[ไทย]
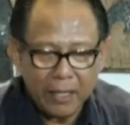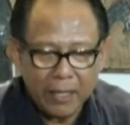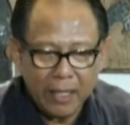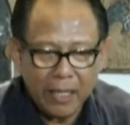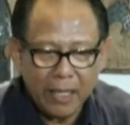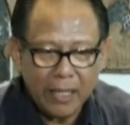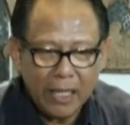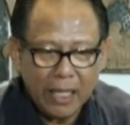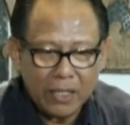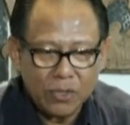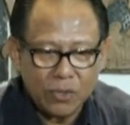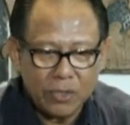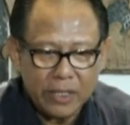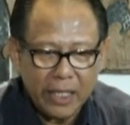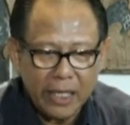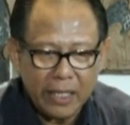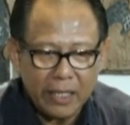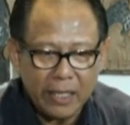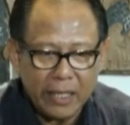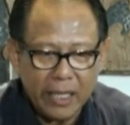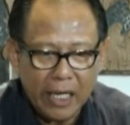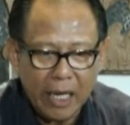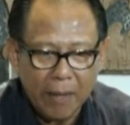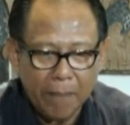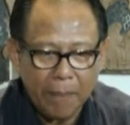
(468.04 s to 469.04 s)
ที่น่าสนใจจริ
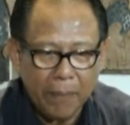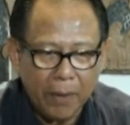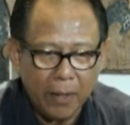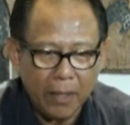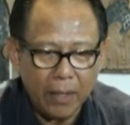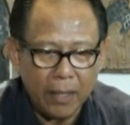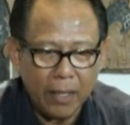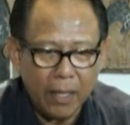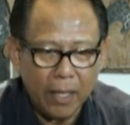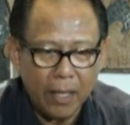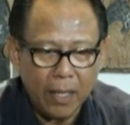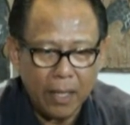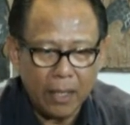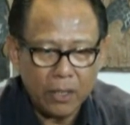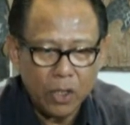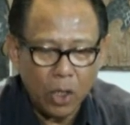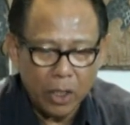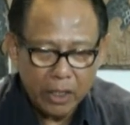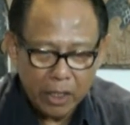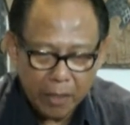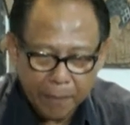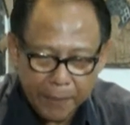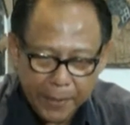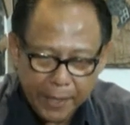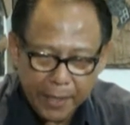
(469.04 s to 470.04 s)
งๆครับเพราะอตอน
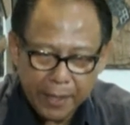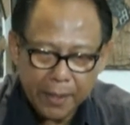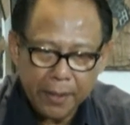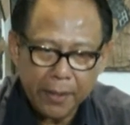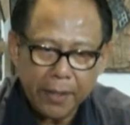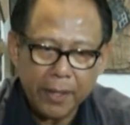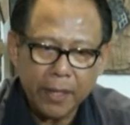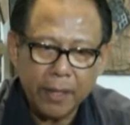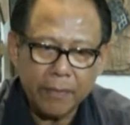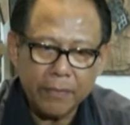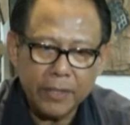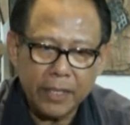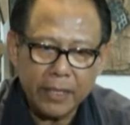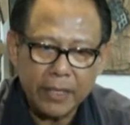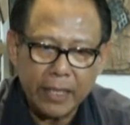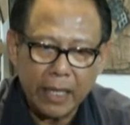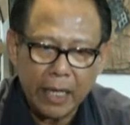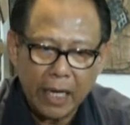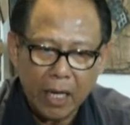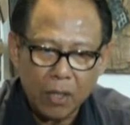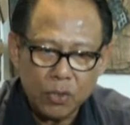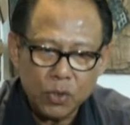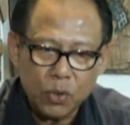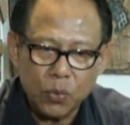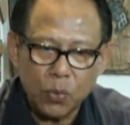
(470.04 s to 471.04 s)
ที่พี่เริ่มที่จะ
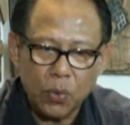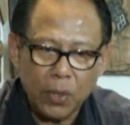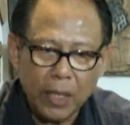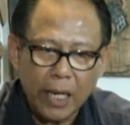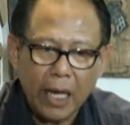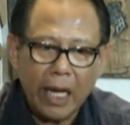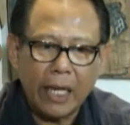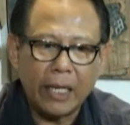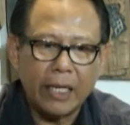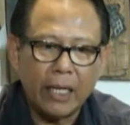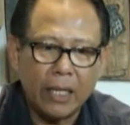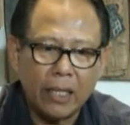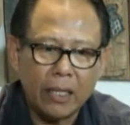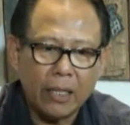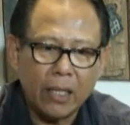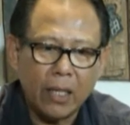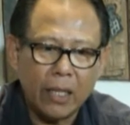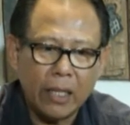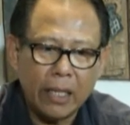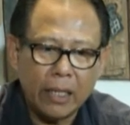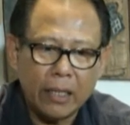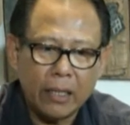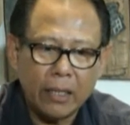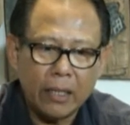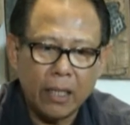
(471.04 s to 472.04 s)
เข้าสู่วงการเนี่ยตอน
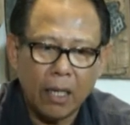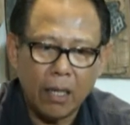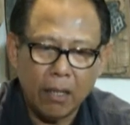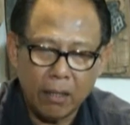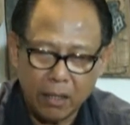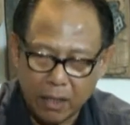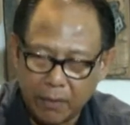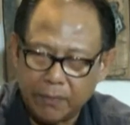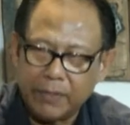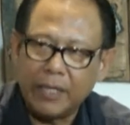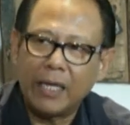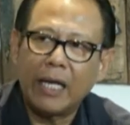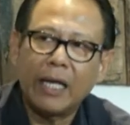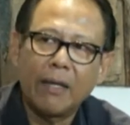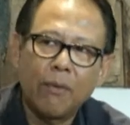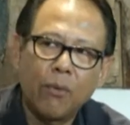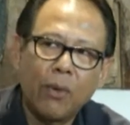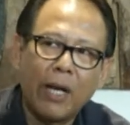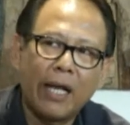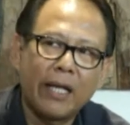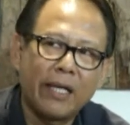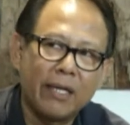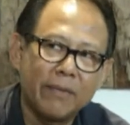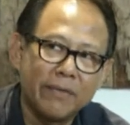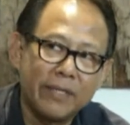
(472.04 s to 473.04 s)
นั้นก็เกือบจะวั
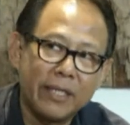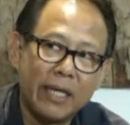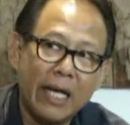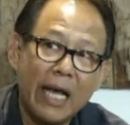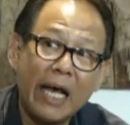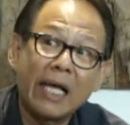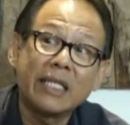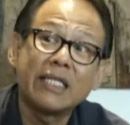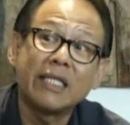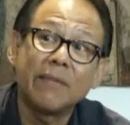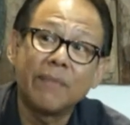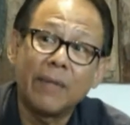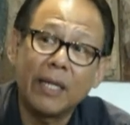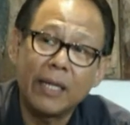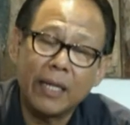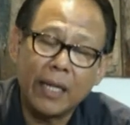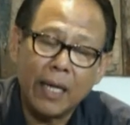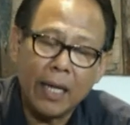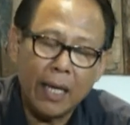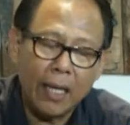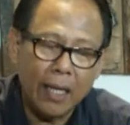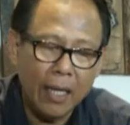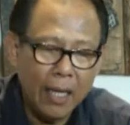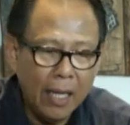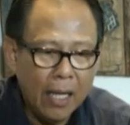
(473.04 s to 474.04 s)
ยเกือบจะ 50 แล้วนะ
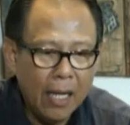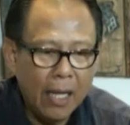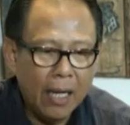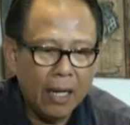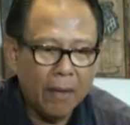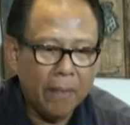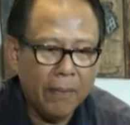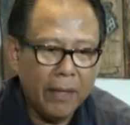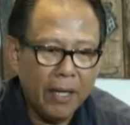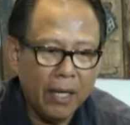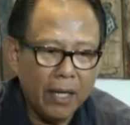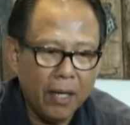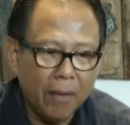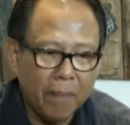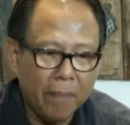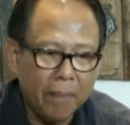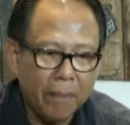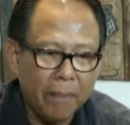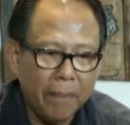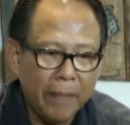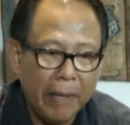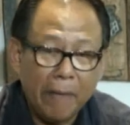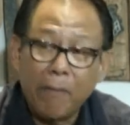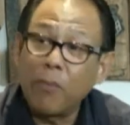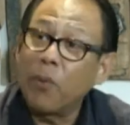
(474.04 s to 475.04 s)
ครับผม พี่ก็
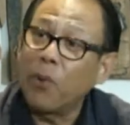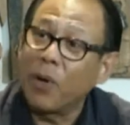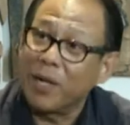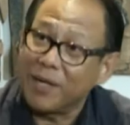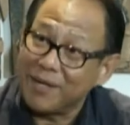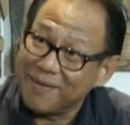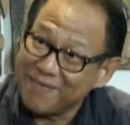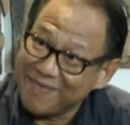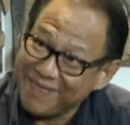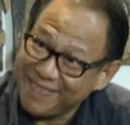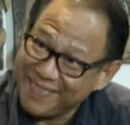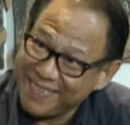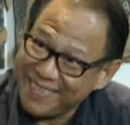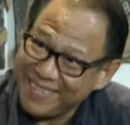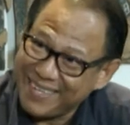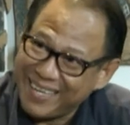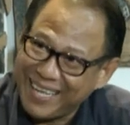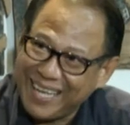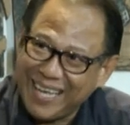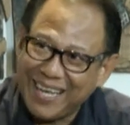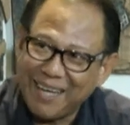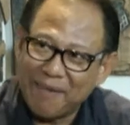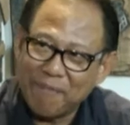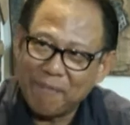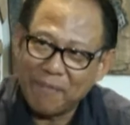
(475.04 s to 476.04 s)
ไปบวช
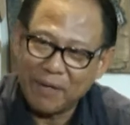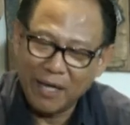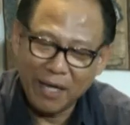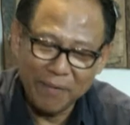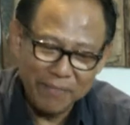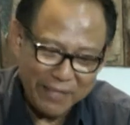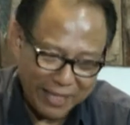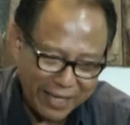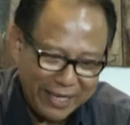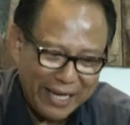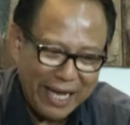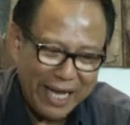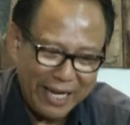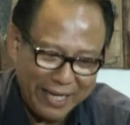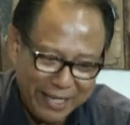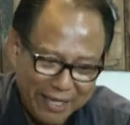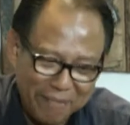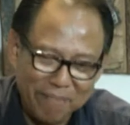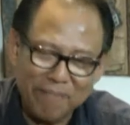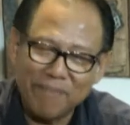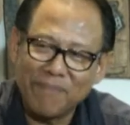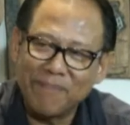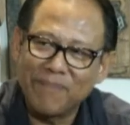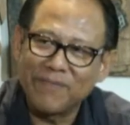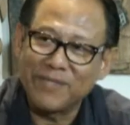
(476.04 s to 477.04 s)
เริ่มจากการที่
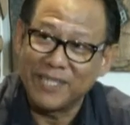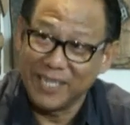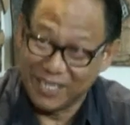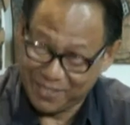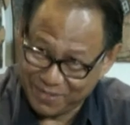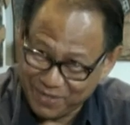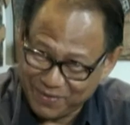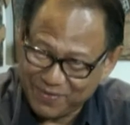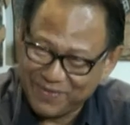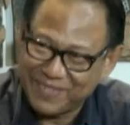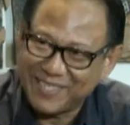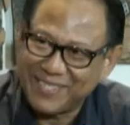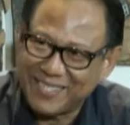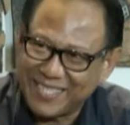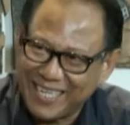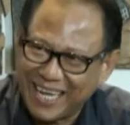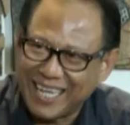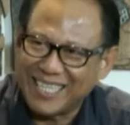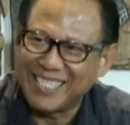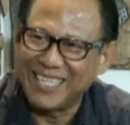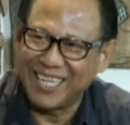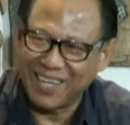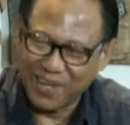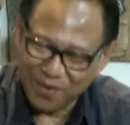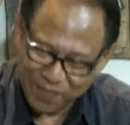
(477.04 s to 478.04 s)
ศึกจาก
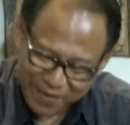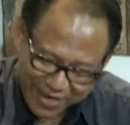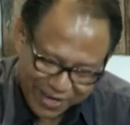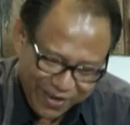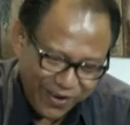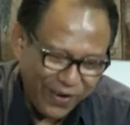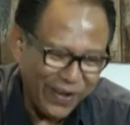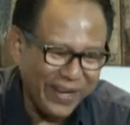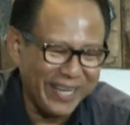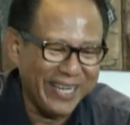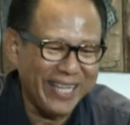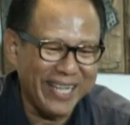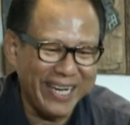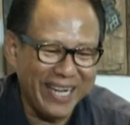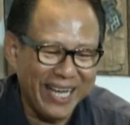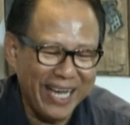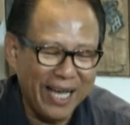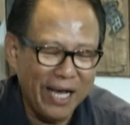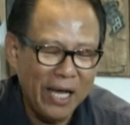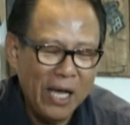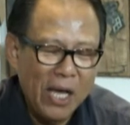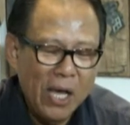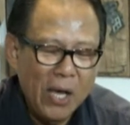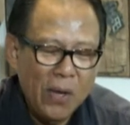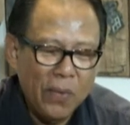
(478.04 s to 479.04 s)
ศึกออกมาก่อนเนี่ยนะฮะ
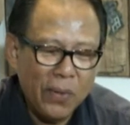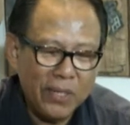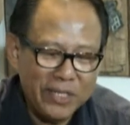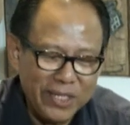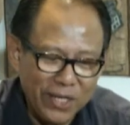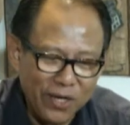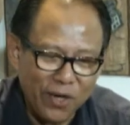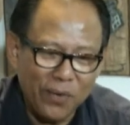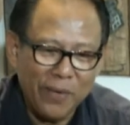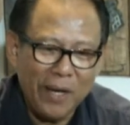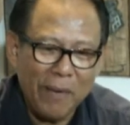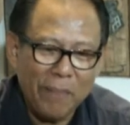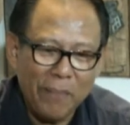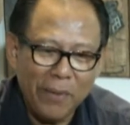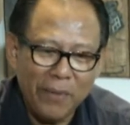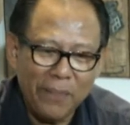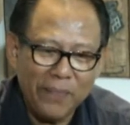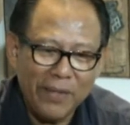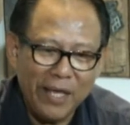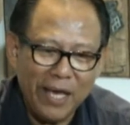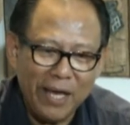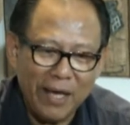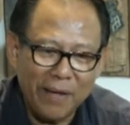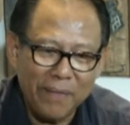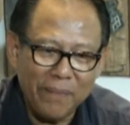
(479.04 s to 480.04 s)
พอศึกออกมาปุ๊บ
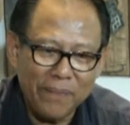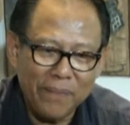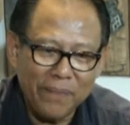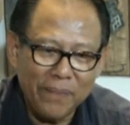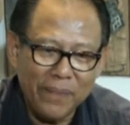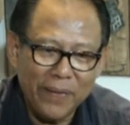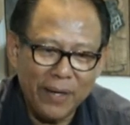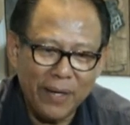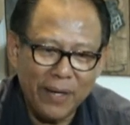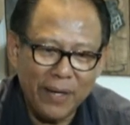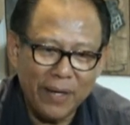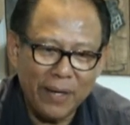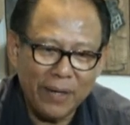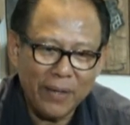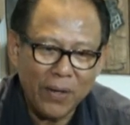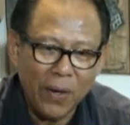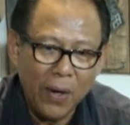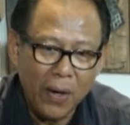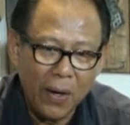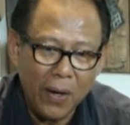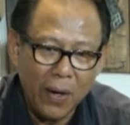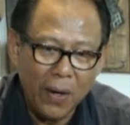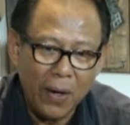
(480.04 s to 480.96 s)
เนี่ยก็